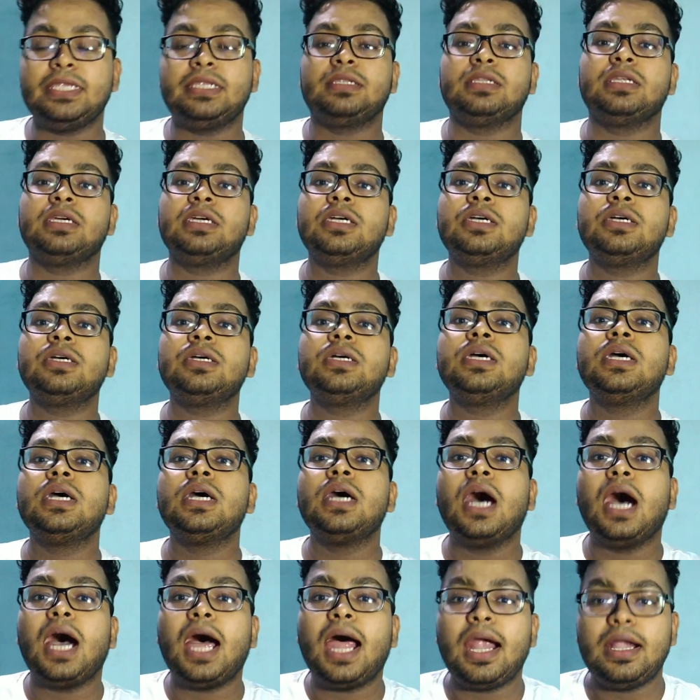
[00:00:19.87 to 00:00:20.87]

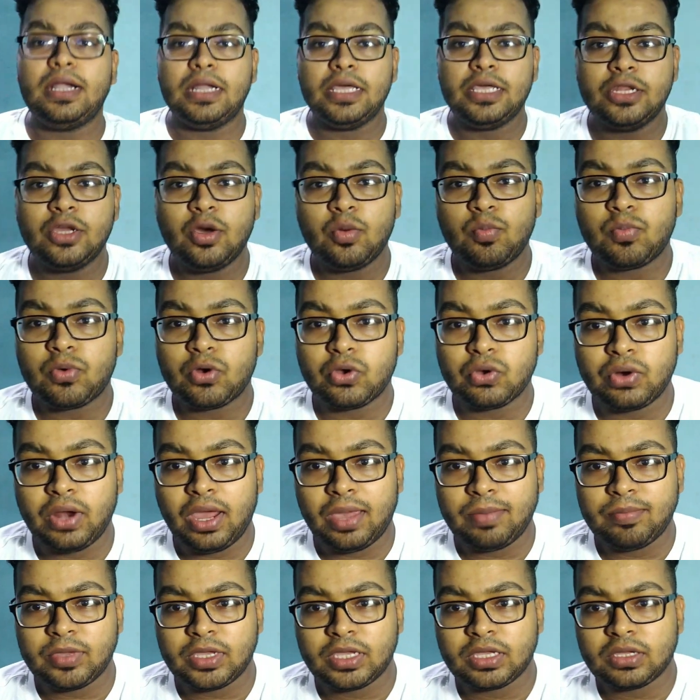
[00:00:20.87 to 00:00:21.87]
मीन आरडीनो
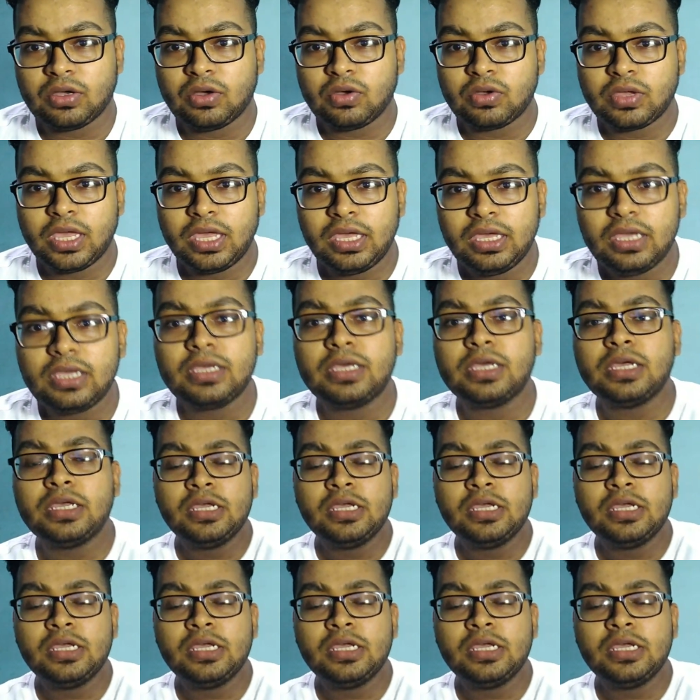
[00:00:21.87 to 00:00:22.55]
प्रोग्रामिंग ओके